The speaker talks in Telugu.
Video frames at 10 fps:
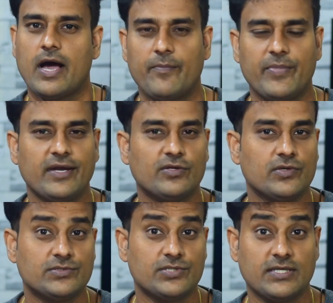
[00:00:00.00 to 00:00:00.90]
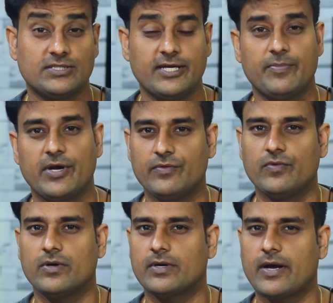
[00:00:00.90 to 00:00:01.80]
అంబ్రెయిన్ క్విక్ చార్జ్ త్రీ పాయింట్
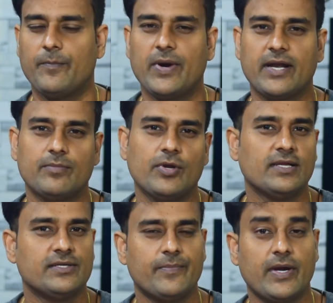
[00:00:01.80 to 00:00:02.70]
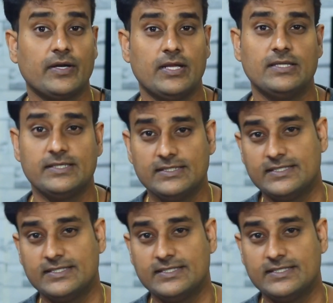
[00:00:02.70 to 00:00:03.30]
ఓ కంపాటబుల్ అని చెప్పాను ఎల్జీ